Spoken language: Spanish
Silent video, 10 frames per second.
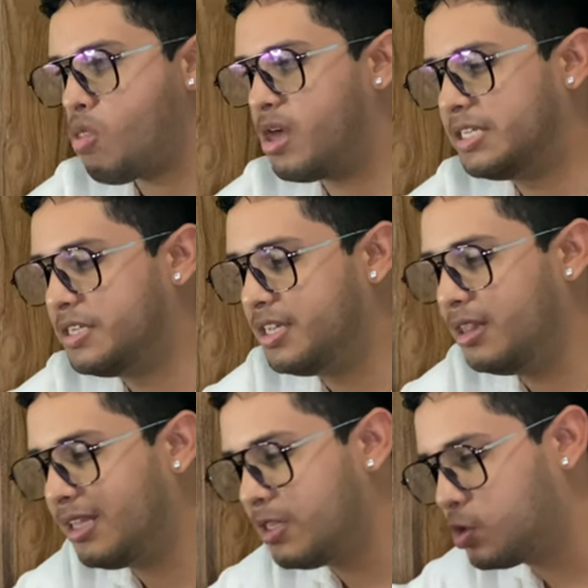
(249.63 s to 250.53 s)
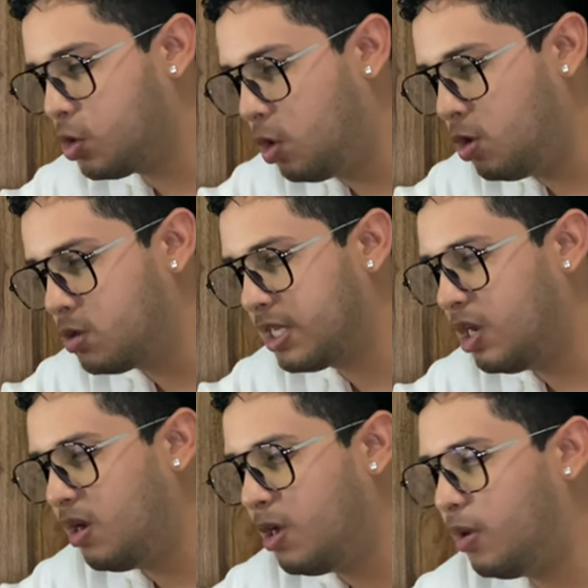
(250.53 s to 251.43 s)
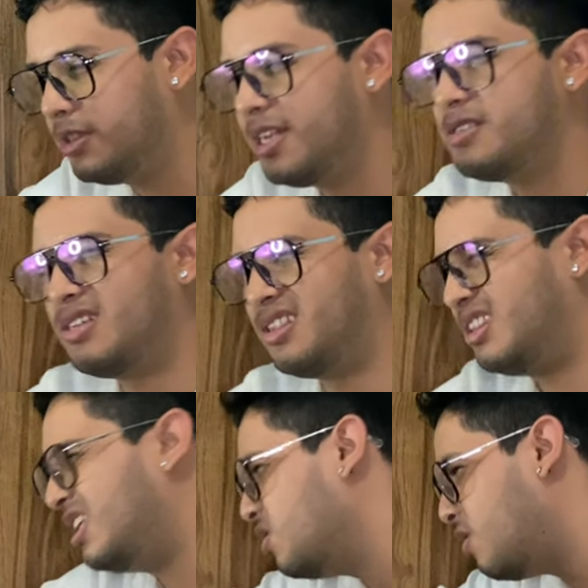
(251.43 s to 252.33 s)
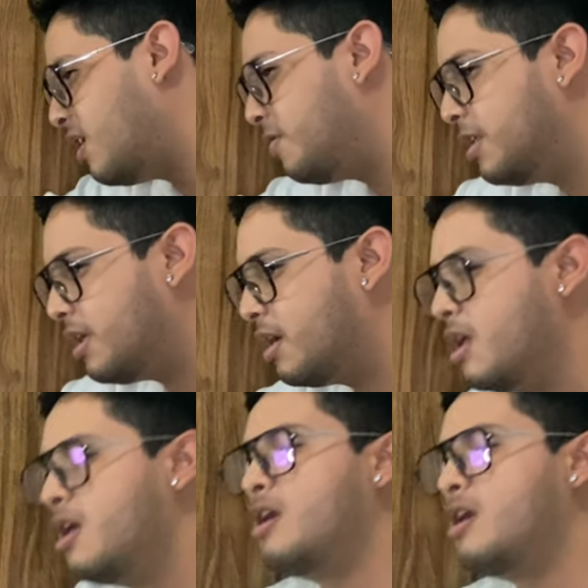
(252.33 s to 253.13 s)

que se sientan solos, que no le encuentren sentido a la vida,